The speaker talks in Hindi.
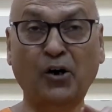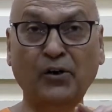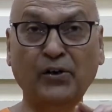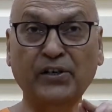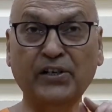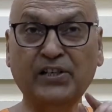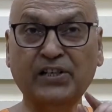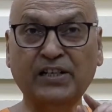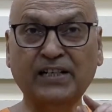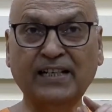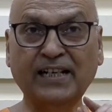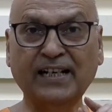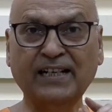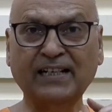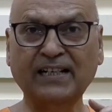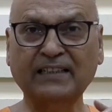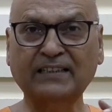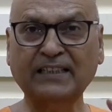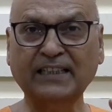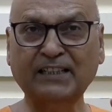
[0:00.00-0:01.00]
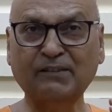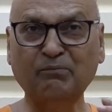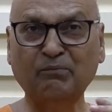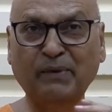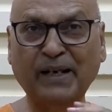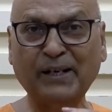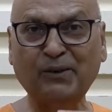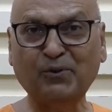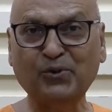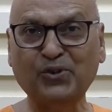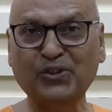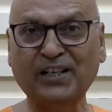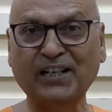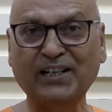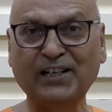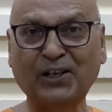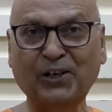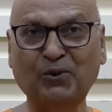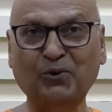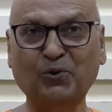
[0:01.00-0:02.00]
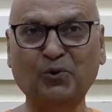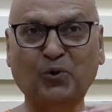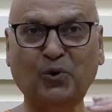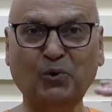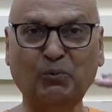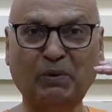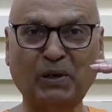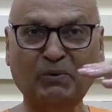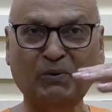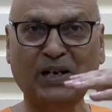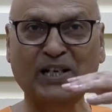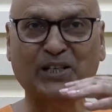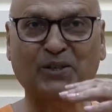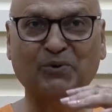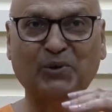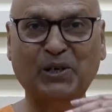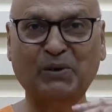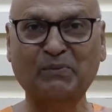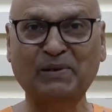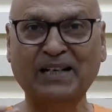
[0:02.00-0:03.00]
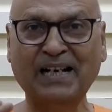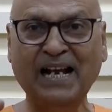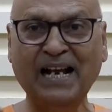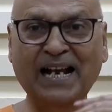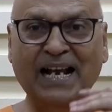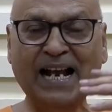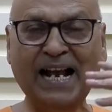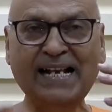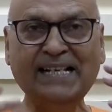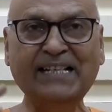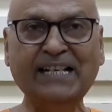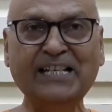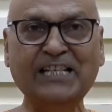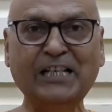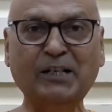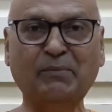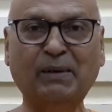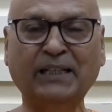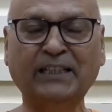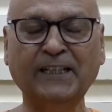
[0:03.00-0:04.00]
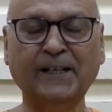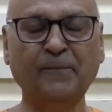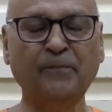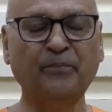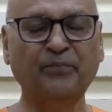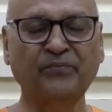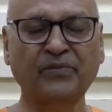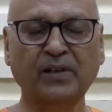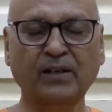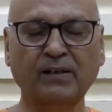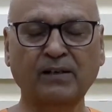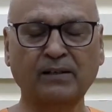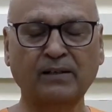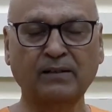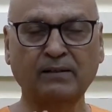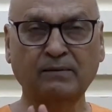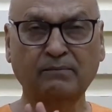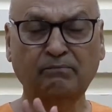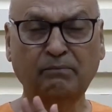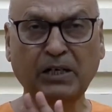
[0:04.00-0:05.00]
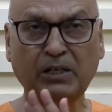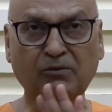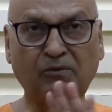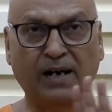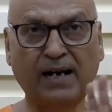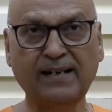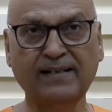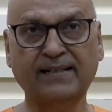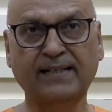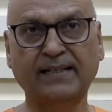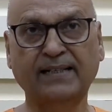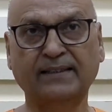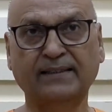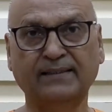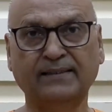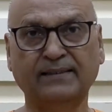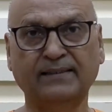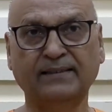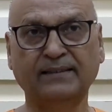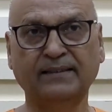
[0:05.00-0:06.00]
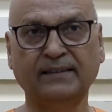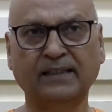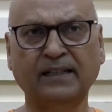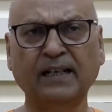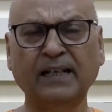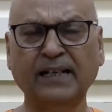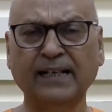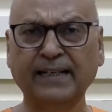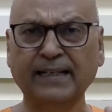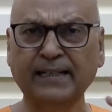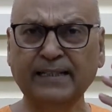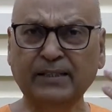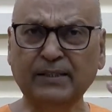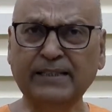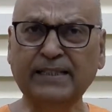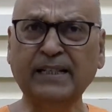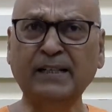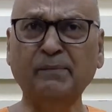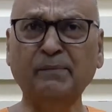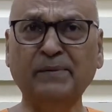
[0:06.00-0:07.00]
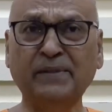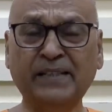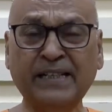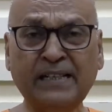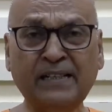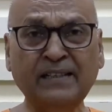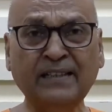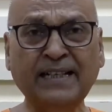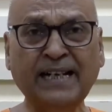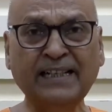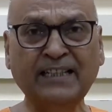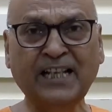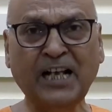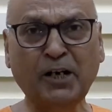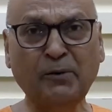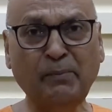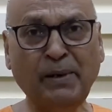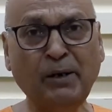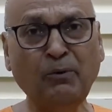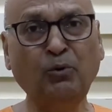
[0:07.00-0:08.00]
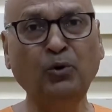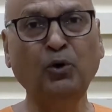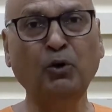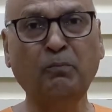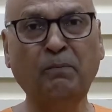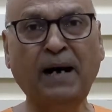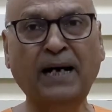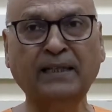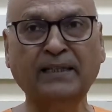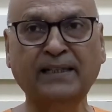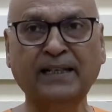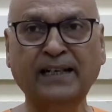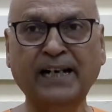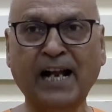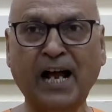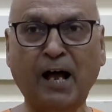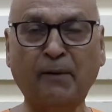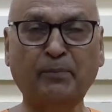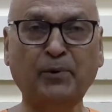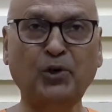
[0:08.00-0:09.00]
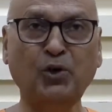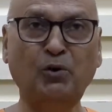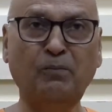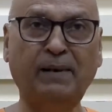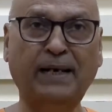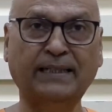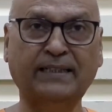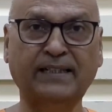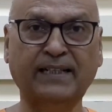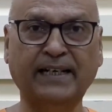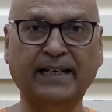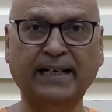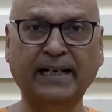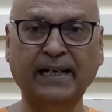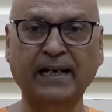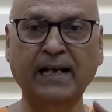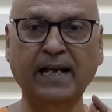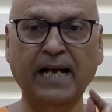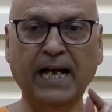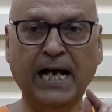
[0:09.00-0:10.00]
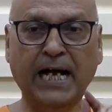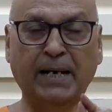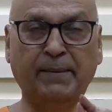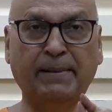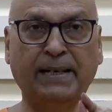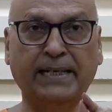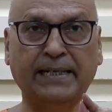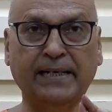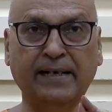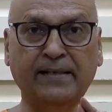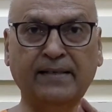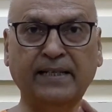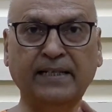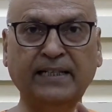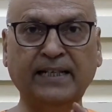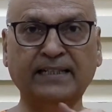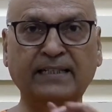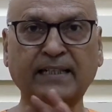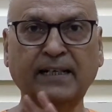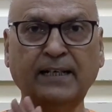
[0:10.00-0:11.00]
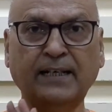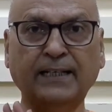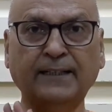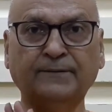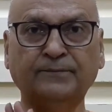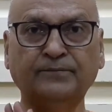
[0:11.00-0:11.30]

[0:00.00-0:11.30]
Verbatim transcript: और इसलिए लगता है कि मैं कुछ कर रहा हूं और भगवान से वो नहीं मिल रहा ऐसी ऐसी बातें बकवास है जिन जिनके धर्म में वो लोग बात करें आप क्यों बात करेंगे हमारे यहां सीधा से